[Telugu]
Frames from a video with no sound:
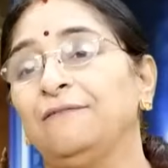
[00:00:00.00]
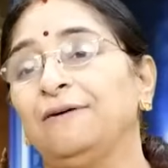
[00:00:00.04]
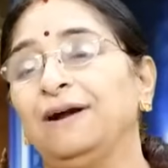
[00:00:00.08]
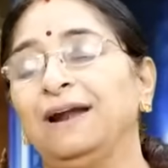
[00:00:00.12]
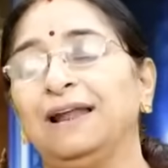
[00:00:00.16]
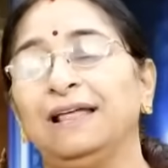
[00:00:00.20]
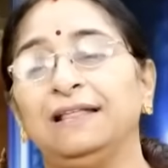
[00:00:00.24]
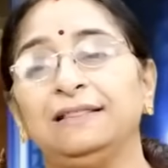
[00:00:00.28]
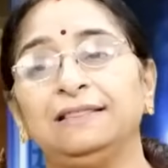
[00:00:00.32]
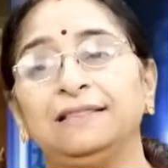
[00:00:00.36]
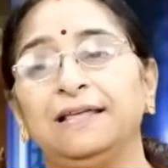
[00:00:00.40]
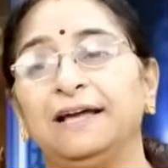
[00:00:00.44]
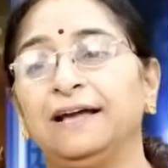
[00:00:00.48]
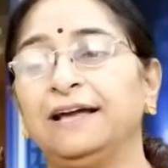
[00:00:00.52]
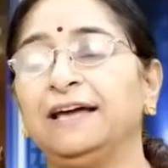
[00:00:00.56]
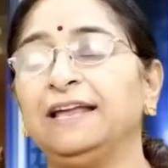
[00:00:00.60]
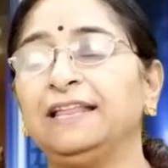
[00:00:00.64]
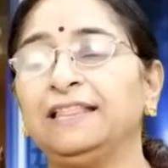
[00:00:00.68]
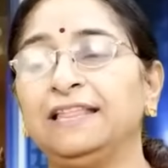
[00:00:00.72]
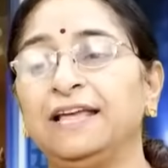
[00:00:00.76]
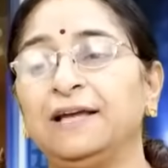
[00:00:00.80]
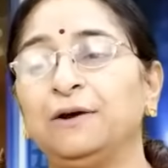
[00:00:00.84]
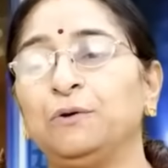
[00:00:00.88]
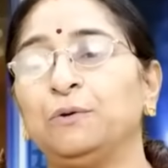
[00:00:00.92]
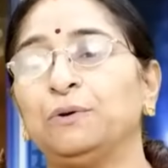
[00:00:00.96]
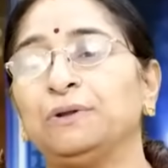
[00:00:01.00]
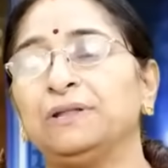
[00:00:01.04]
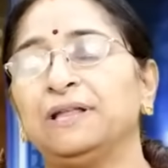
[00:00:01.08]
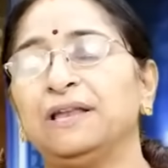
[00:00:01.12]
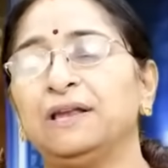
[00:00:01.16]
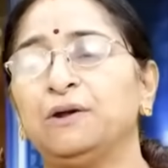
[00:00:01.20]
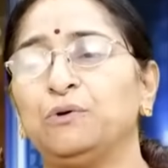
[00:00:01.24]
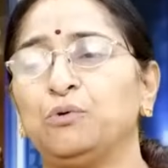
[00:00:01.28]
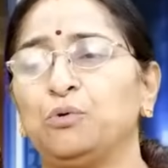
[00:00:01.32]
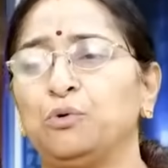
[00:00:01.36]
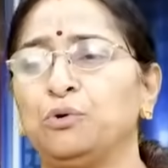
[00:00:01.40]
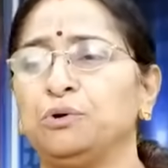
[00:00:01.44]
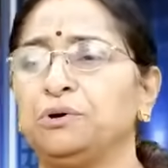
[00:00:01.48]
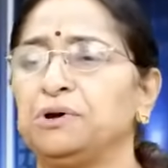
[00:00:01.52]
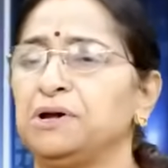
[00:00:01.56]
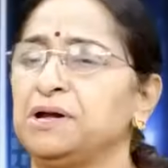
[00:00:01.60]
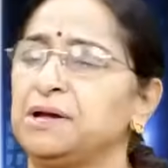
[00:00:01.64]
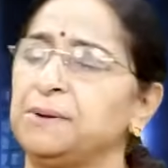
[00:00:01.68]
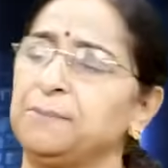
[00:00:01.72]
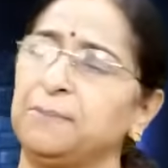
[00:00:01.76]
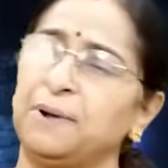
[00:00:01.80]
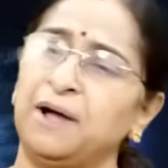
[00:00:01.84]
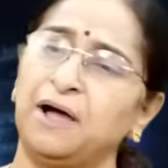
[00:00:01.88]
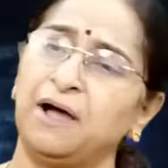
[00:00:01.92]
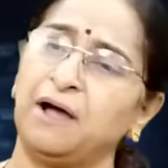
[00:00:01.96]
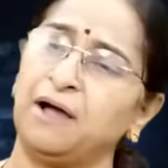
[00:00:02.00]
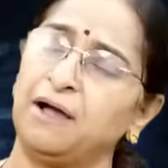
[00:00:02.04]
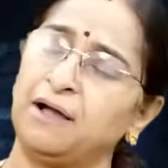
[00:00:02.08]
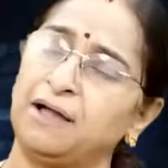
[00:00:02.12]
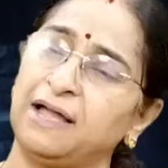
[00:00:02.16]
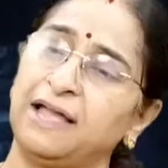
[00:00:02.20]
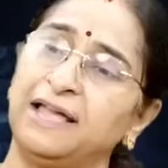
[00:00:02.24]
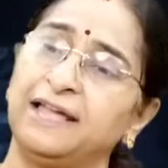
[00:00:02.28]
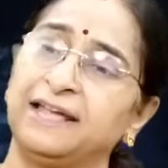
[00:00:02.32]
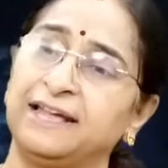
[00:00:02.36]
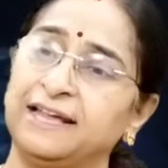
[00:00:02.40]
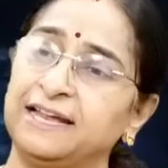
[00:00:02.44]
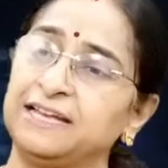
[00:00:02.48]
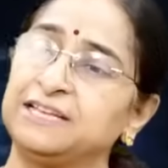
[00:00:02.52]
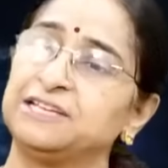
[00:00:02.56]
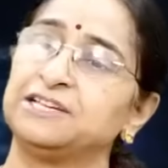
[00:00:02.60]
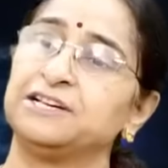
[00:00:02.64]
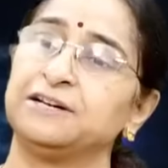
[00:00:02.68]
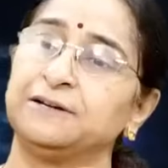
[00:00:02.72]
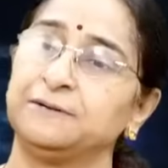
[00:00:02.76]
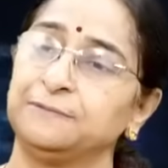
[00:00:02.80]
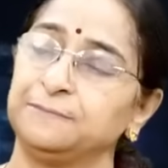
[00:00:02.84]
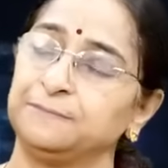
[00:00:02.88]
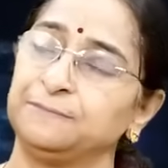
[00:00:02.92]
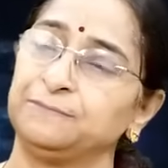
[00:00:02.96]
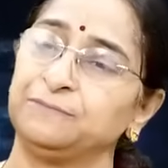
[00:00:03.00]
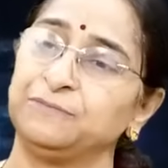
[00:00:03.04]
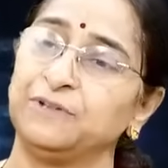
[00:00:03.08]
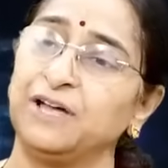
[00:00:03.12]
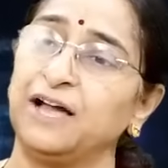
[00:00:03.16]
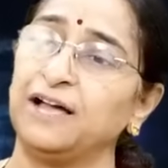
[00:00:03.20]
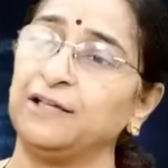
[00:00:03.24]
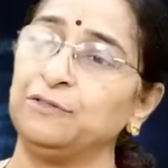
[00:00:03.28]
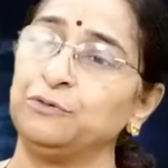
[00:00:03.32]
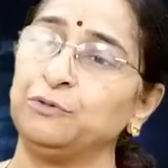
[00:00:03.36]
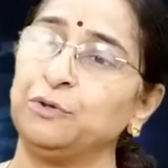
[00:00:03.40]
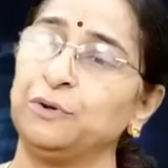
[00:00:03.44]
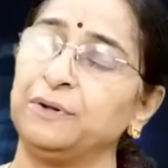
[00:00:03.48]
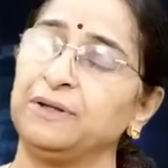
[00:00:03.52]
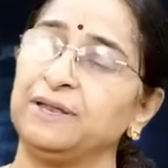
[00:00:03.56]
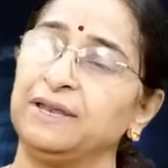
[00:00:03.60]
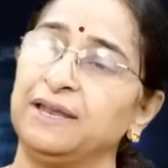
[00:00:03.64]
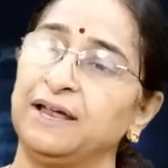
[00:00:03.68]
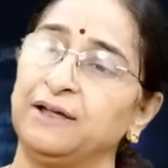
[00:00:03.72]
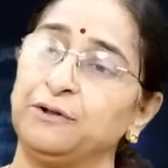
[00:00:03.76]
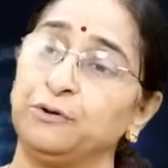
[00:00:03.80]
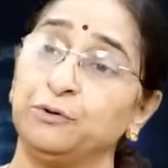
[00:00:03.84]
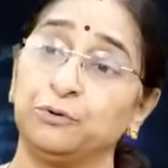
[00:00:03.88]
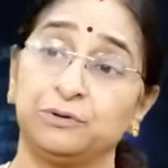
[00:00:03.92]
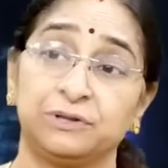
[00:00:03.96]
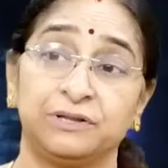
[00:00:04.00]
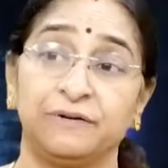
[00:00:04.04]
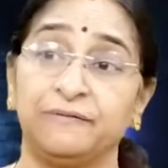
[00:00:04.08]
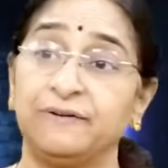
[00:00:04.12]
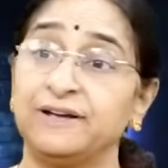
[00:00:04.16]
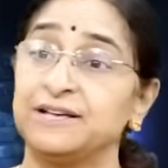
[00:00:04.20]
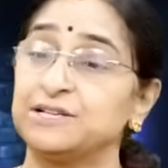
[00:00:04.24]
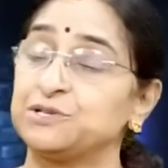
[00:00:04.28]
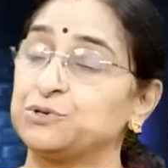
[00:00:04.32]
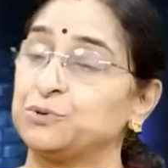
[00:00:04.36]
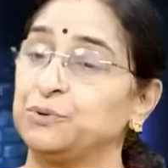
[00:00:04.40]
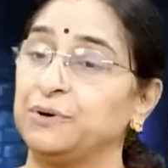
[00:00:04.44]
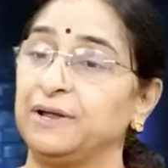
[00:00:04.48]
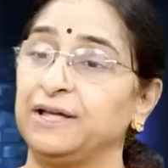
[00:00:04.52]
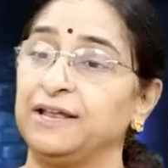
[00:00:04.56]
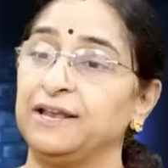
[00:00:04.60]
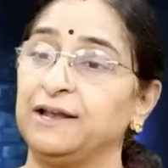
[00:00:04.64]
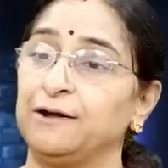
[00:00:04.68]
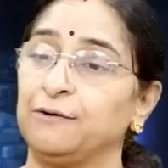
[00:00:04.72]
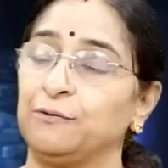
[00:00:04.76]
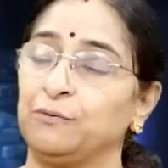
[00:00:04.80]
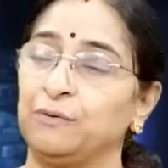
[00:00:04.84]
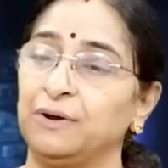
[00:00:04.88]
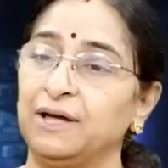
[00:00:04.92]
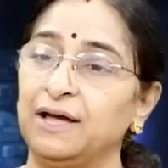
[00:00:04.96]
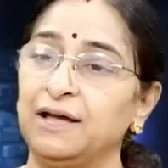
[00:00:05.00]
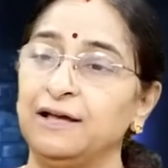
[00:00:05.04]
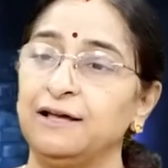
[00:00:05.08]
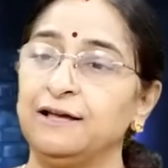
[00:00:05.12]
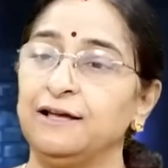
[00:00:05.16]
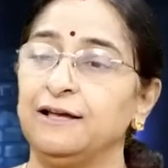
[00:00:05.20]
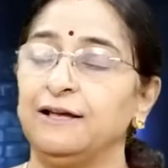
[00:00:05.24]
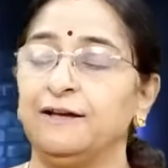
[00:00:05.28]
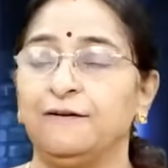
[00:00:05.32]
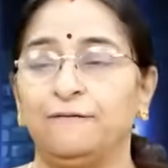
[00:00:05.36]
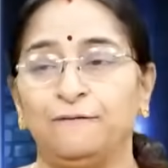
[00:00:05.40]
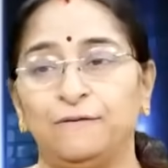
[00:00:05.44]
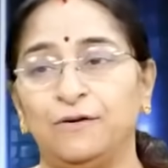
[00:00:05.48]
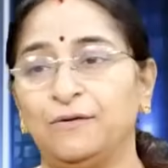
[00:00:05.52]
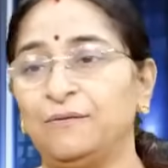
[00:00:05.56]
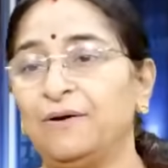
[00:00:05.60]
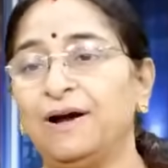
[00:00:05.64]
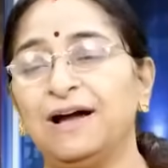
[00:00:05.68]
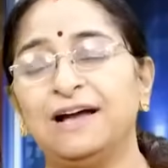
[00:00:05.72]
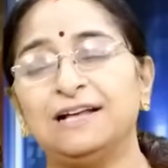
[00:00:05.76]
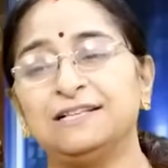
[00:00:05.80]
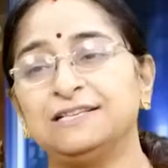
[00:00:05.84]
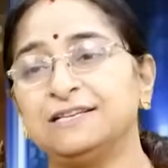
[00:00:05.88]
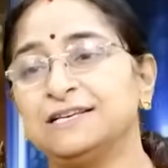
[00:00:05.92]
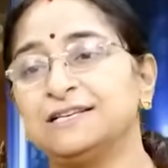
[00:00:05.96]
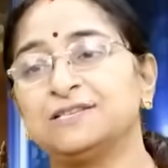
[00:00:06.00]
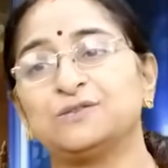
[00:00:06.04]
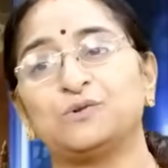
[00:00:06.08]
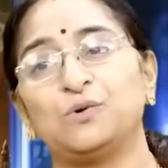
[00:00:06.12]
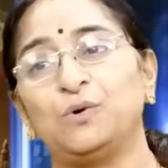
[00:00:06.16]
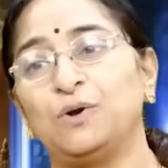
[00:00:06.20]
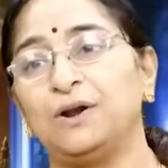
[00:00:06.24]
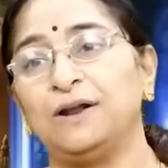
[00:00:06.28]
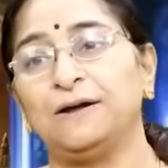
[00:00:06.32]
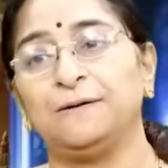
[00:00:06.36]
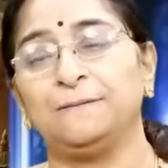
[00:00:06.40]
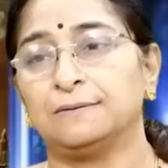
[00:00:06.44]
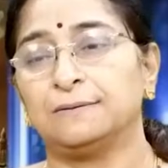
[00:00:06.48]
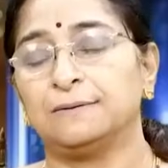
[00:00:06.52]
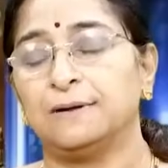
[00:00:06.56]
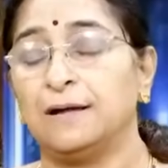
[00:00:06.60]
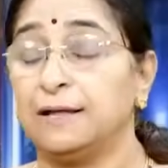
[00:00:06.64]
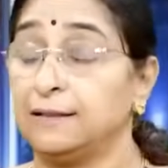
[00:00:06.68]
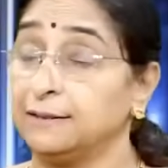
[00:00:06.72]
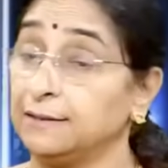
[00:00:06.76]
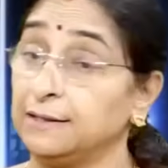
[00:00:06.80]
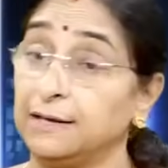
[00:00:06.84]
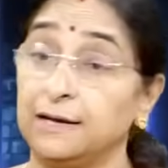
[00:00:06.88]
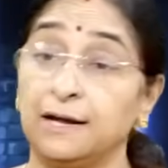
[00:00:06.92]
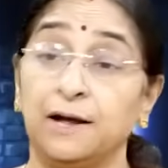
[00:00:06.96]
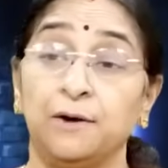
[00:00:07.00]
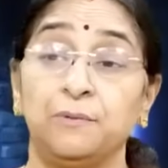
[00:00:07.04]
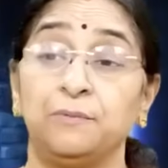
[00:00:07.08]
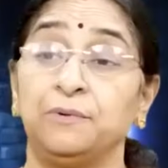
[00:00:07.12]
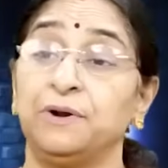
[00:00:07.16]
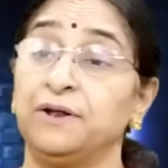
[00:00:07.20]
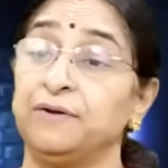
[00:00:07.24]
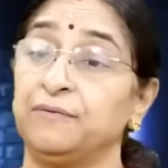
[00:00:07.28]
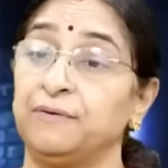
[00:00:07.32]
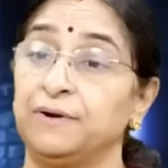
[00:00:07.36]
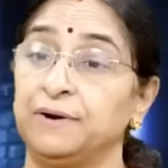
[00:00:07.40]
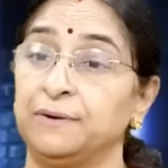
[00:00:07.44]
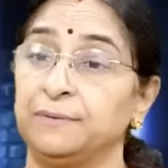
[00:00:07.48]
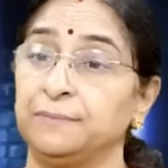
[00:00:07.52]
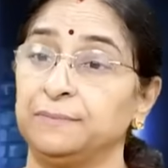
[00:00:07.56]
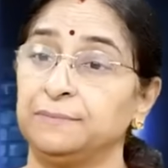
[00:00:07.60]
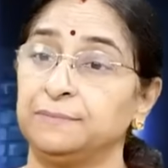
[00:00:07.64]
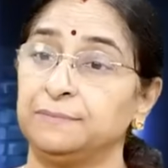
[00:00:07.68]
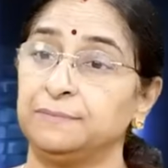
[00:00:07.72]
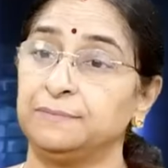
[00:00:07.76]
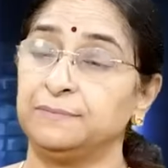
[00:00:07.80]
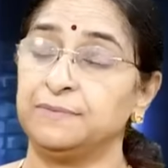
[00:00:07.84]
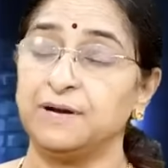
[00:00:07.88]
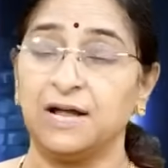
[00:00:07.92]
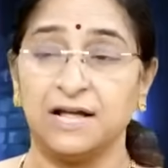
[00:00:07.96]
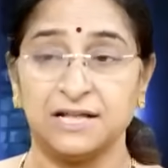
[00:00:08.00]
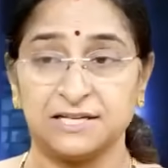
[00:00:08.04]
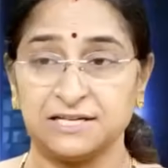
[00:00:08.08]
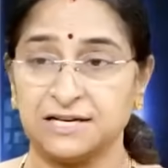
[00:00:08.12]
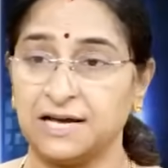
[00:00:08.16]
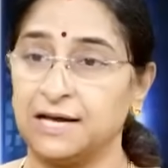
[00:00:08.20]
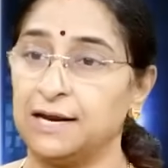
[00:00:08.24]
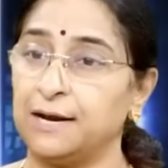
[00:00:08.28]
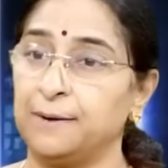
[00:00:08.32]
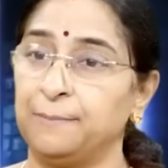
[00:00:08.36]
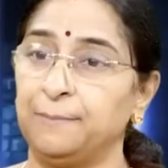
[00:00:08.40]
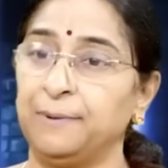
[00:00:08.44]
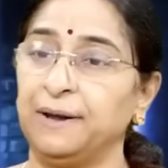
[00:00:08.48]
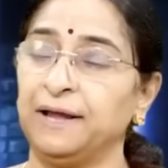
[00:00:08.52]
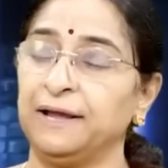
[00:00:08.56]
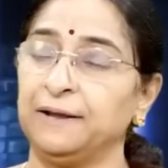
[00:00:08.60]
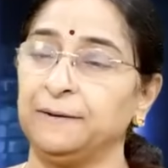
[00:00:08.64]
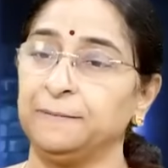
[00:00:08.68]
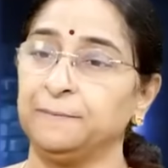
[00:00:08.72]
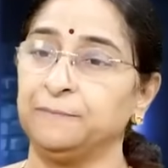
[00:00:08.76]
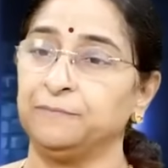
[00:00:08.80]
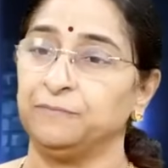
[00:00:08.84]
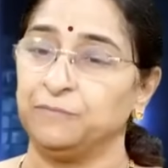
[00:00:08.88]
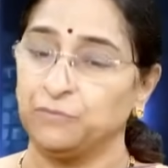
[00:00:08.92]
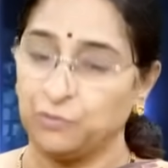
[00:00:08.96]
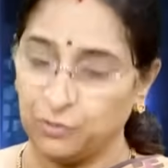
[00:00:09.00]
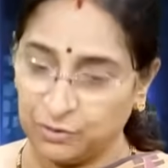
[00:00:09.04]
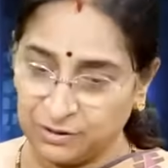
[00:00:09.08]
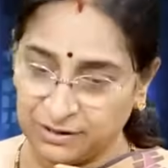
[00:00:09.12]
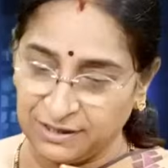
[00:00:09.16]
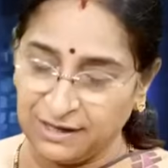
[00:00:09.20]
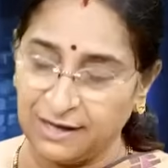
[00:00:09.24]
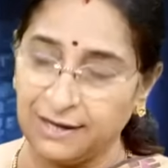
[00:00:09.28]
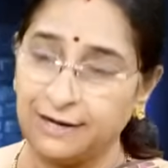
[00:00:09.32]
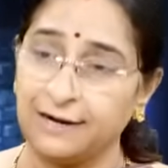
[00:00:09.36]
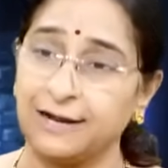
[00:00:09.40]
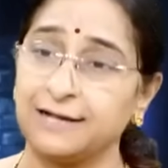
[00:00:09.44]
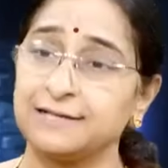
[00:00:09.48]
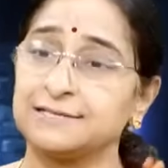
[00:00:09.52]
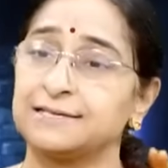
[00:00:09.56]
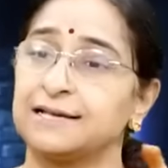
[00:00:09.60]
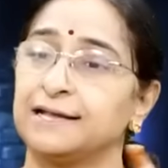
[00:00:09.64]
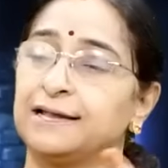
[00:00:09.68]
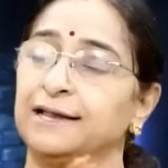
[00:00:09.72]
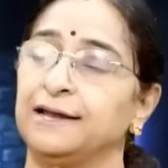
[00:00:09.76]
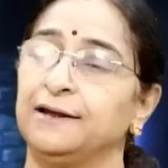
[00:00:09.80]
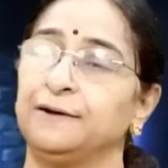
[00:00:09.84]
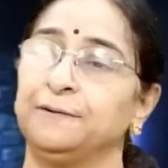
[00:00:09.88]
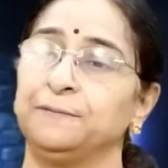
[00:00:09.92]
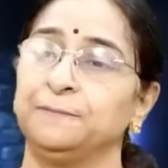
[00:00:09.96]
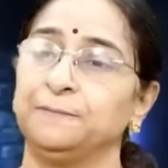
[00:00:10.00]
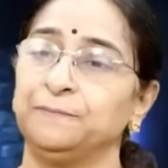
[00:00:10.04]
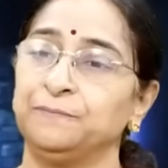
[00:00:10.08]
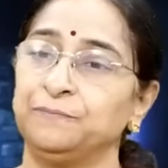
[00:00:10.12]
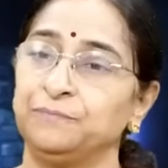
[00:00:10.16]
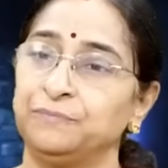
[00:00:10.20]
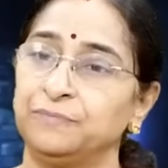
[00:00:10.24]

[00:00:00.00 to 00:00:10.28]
వాళ్ళని దగ్గర తీయకూడదని కొడుకుకి బాగా ఎక్కిచ్చాడు దాంతో ఈయన యుక్త వయస్కుడైనా కూడా వివాహం చేసుకోలే అందంగా ఉండేవాడు రాజుగారు అబ్బాయి కొత్తగా రాజు అయ్యాడు